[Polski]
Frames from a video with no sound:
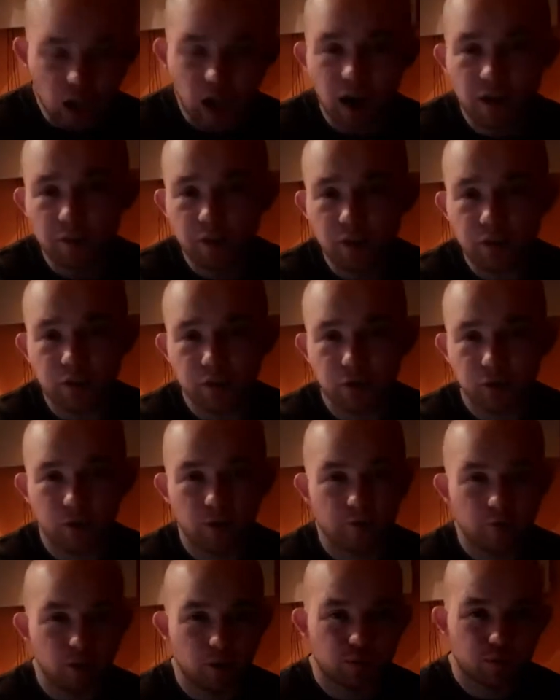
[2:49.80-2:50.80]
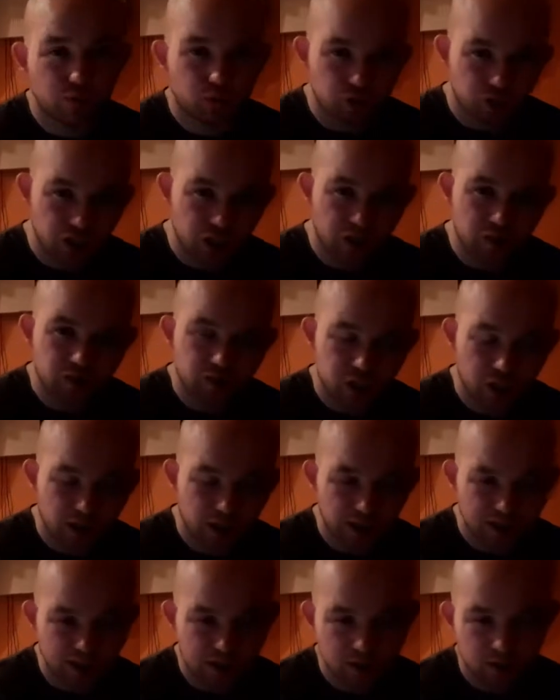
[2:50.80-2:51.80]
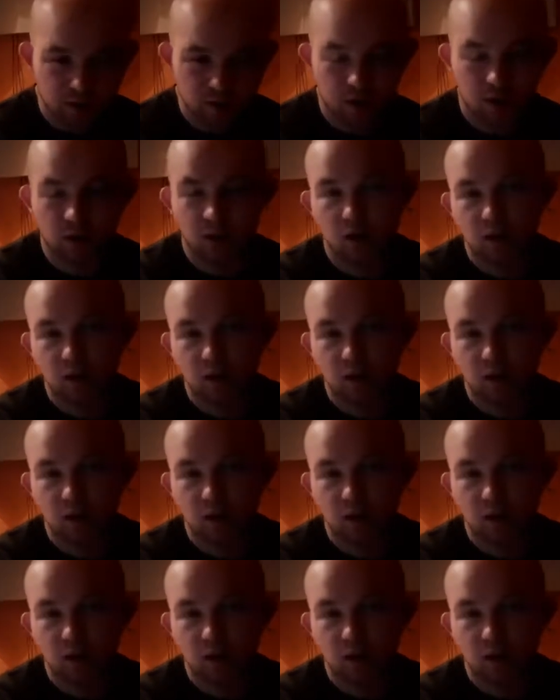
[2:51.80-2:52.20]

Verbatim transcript: A więc chcę Wam dzisiaj przekazać